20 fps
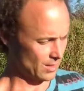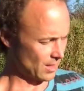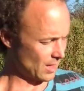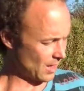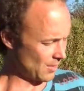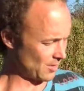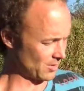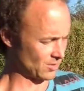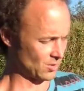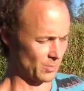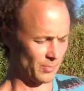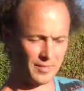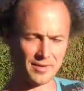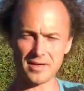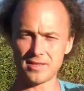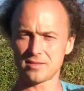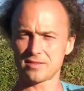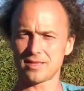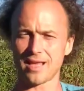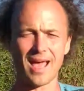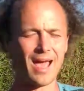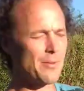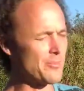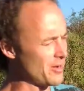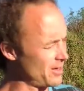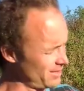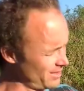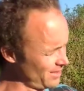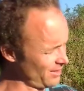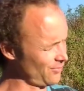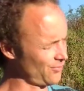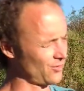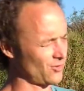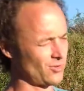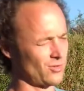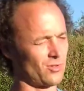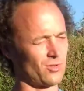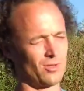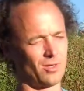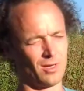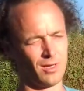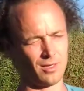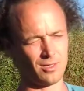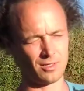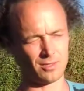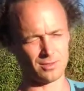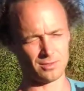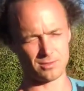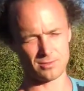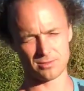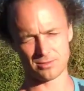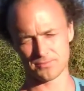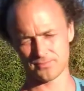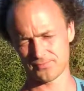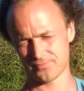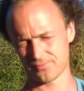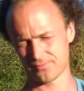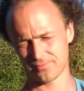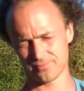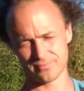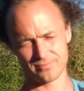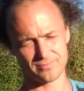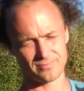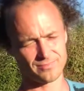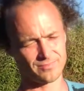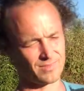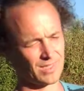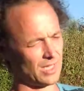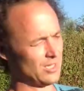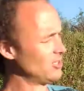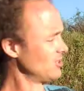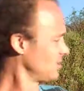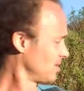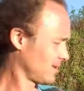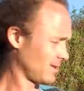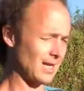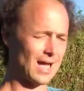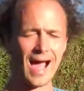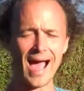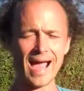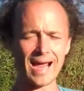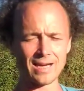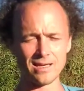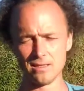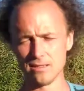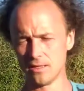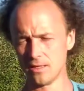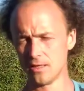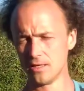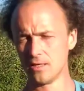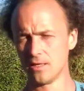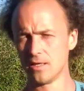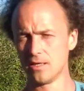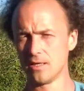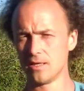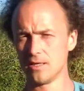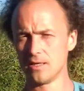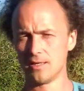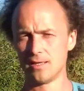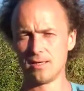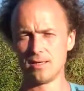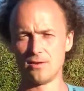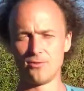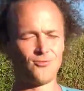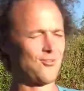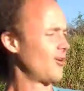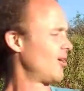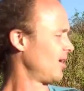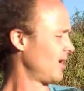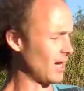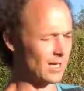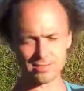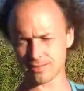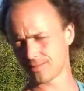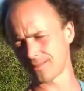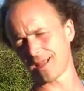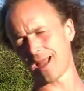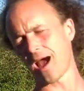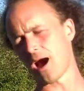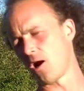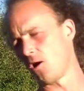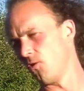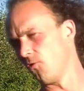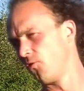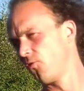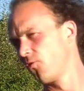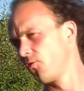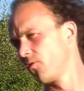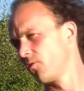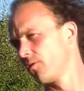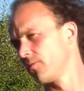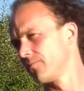Aber sobald es einmal nicht funktioniert hat, ist kein Verlass drauf.